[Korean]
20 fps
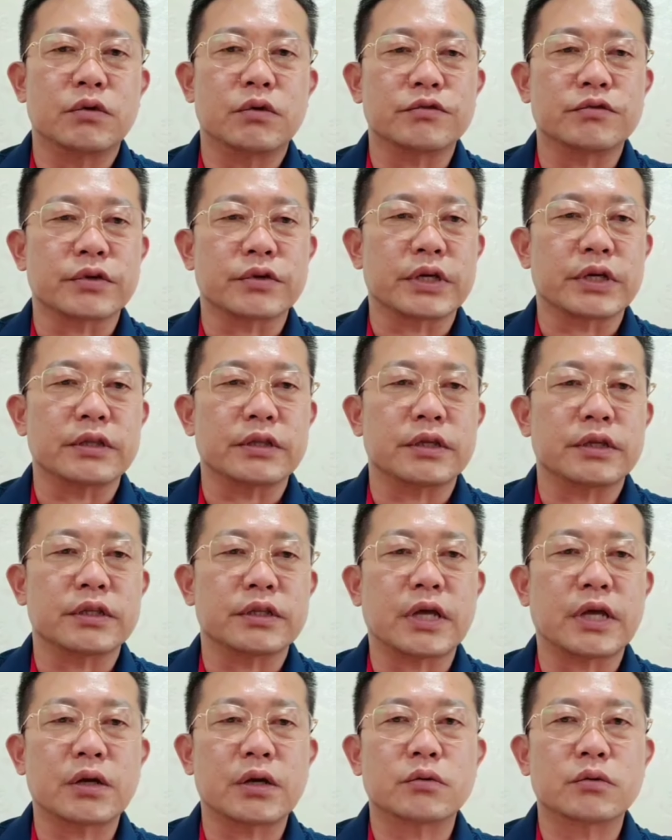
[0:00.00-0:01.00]
원숭이
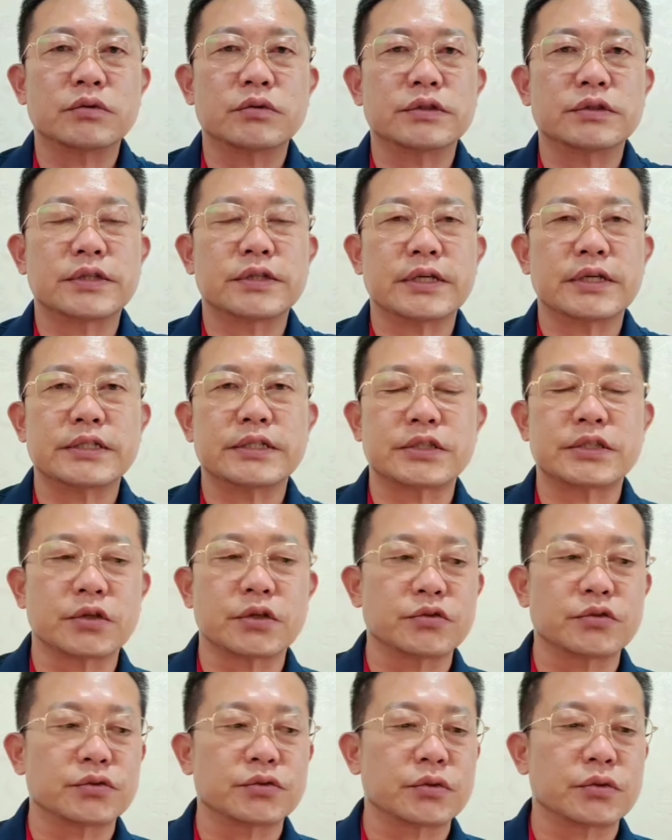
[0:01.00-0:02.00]
띠 타로 운세
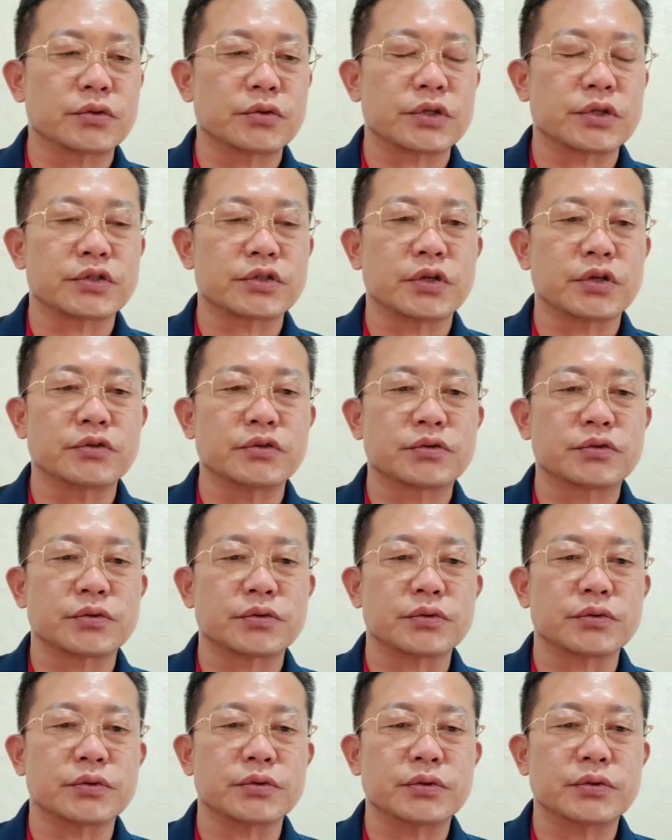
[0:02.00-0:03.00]
시천수 들어오죠.
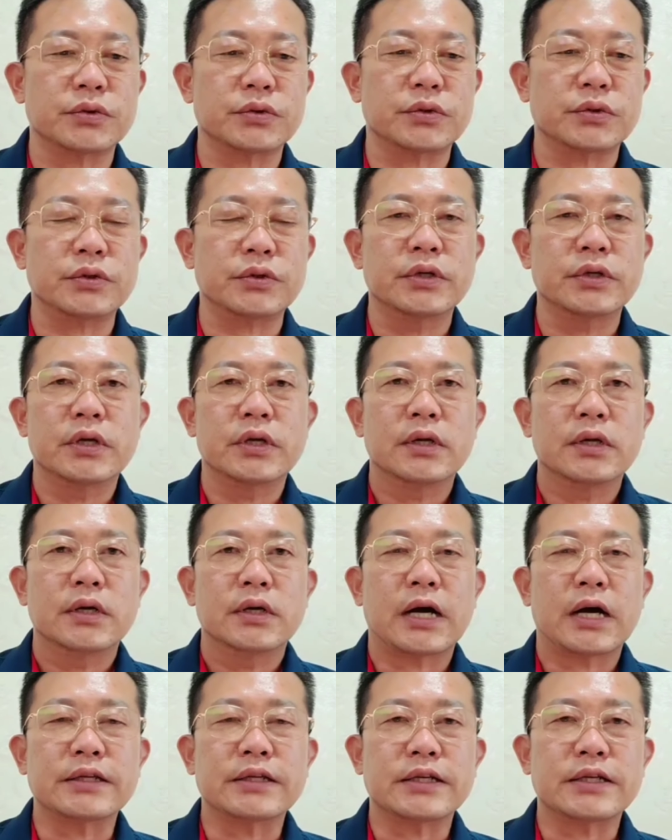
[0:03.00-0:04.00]
천수
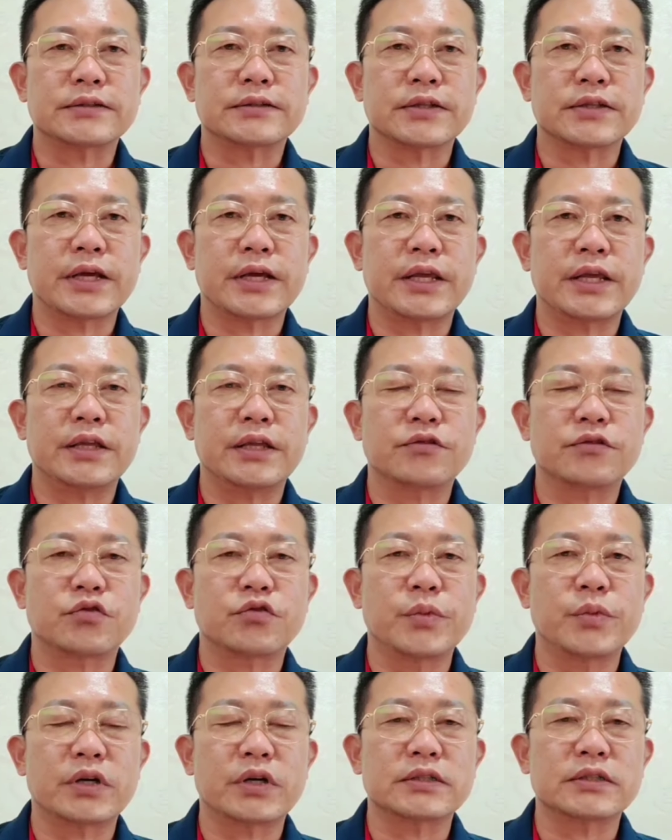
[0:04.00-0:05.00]
하늘에서 내린
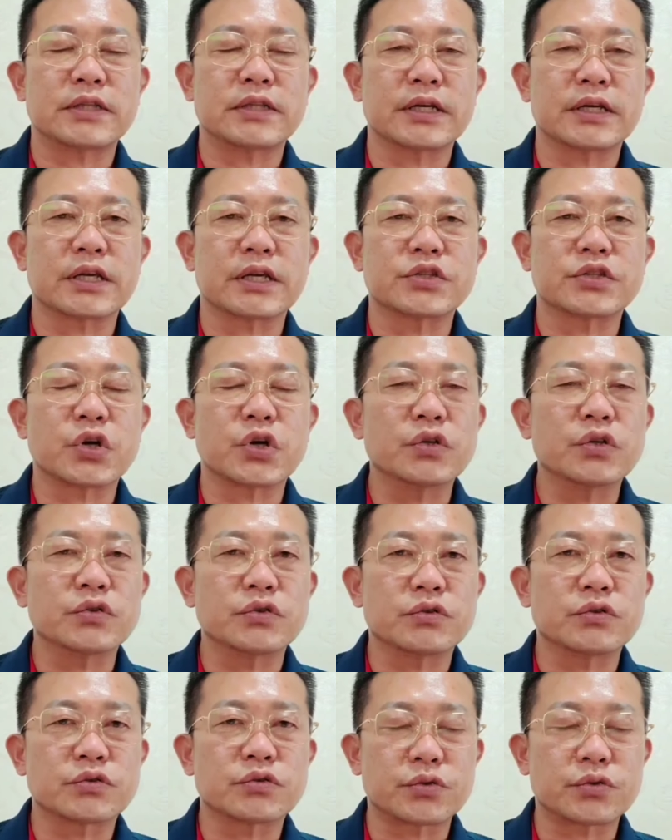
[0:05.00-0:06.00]
수명을 뜻하는 게
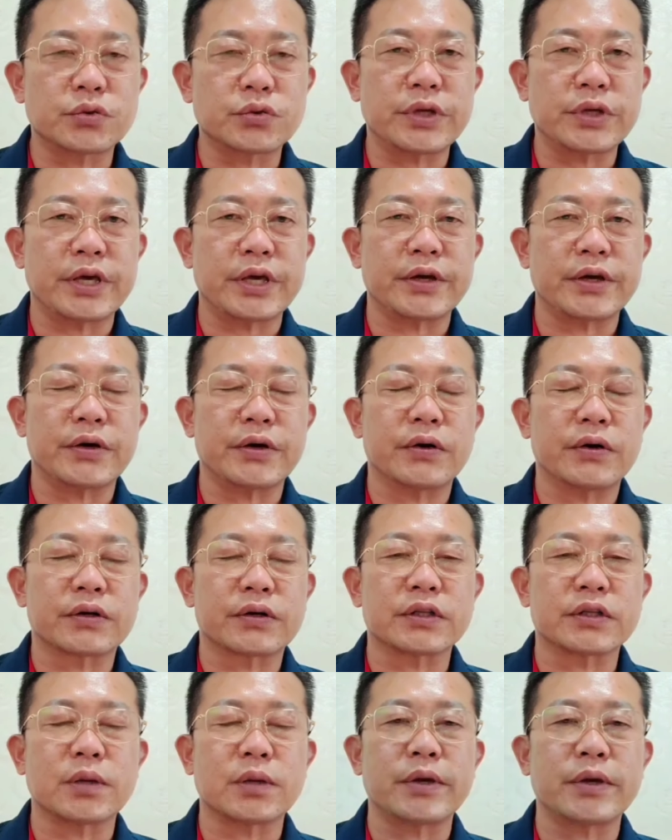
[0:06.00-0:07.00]
천수예요.
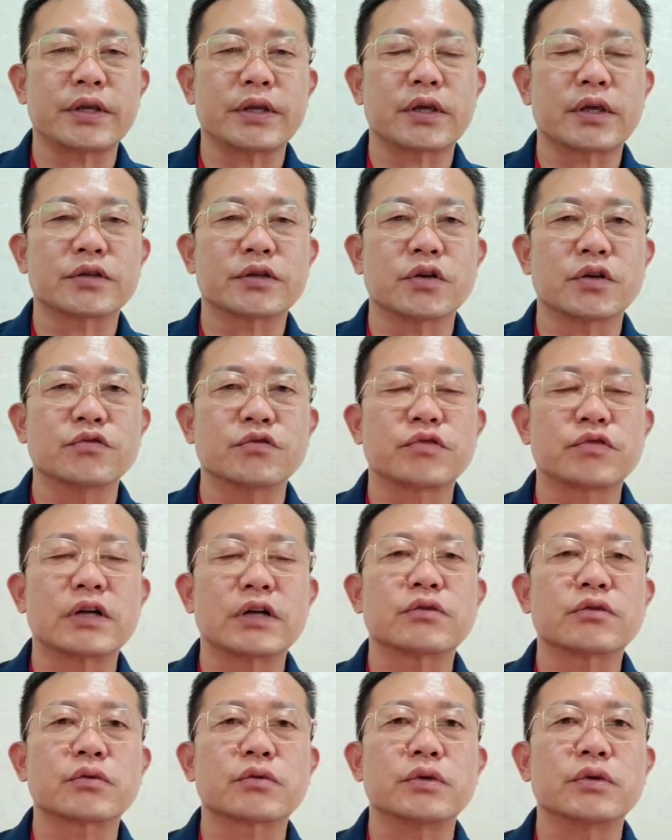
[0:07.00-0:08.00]
그 때문에 이렇게
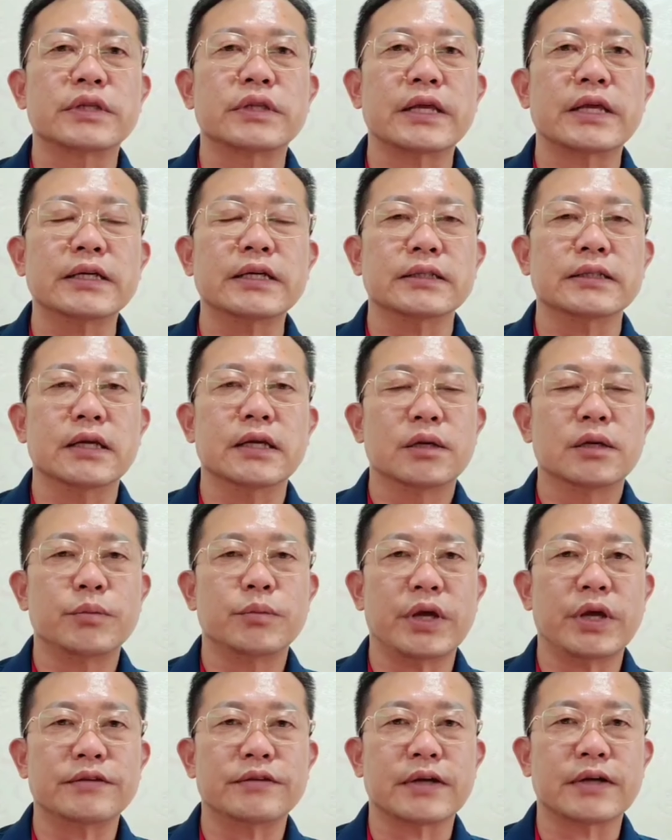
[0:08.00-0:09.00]
천수가 들어올 때는
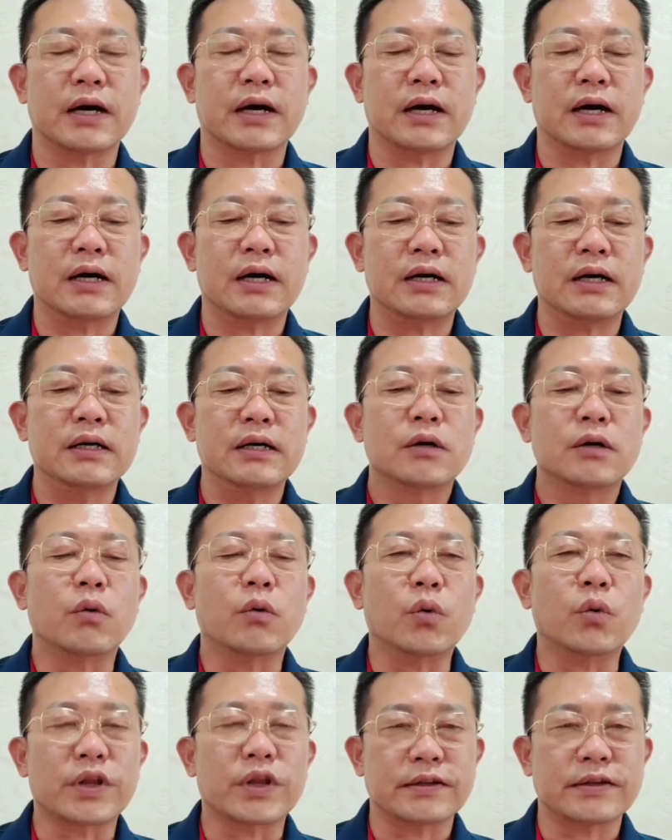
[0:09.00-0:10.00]
매사
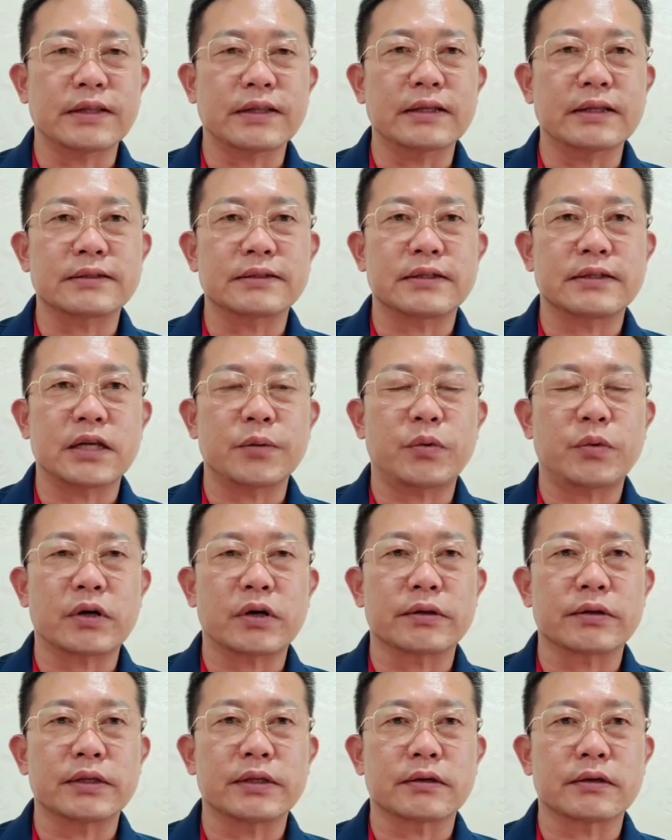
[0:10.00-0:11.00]
오래 선다는 뜻을
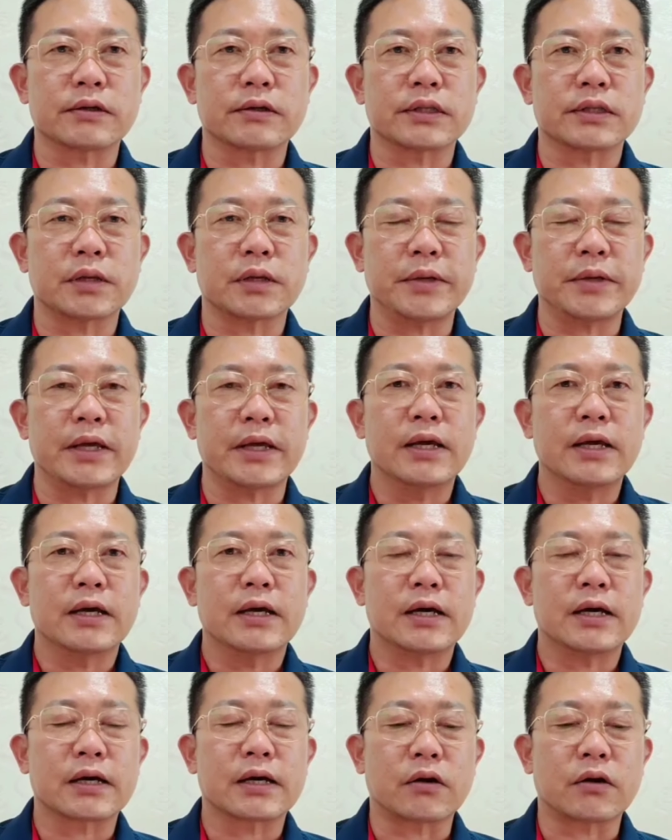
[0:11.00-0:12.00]
내포하고 있는 거기 때문에
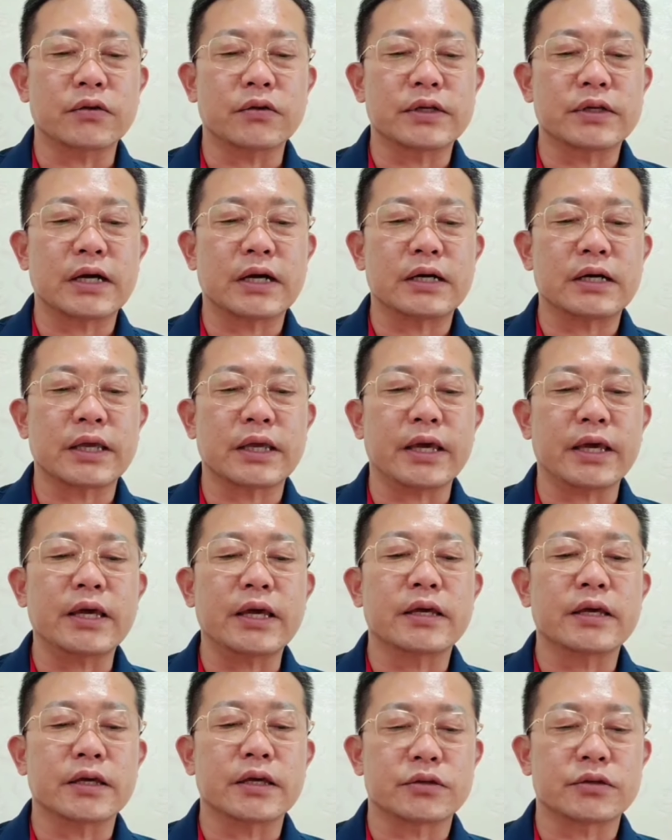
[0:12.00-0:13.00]

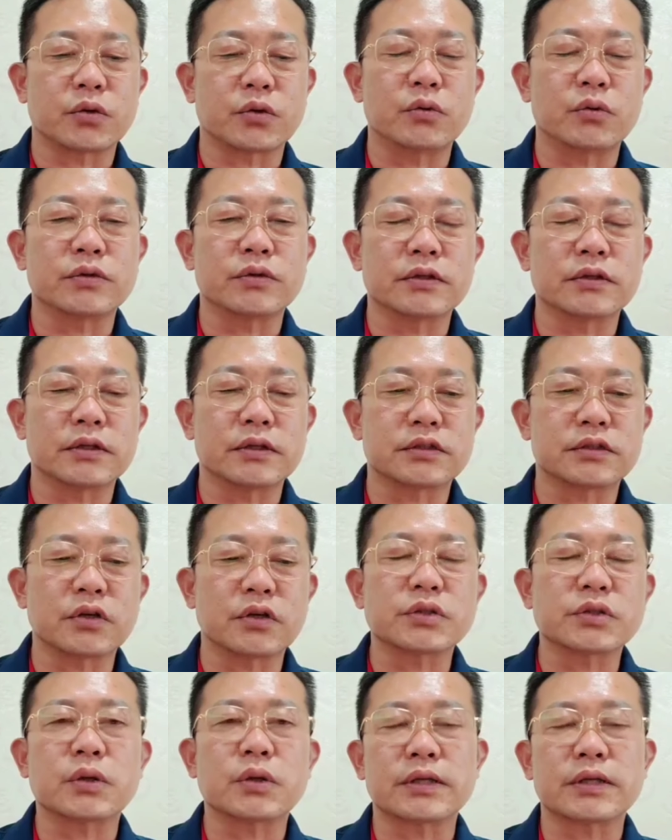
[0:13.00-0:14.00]
건강에 좋은
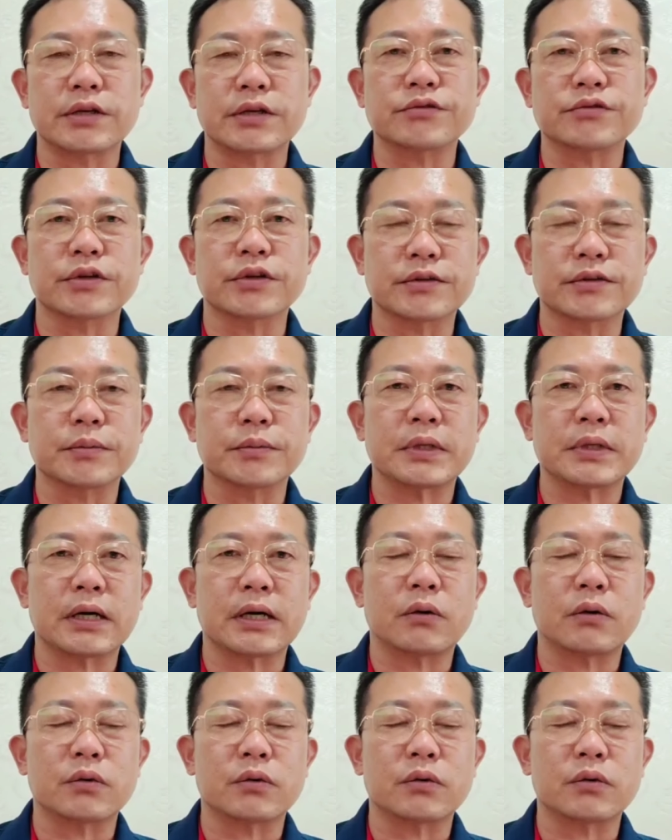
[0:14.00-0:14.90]
청신호가 될 수 있습니다.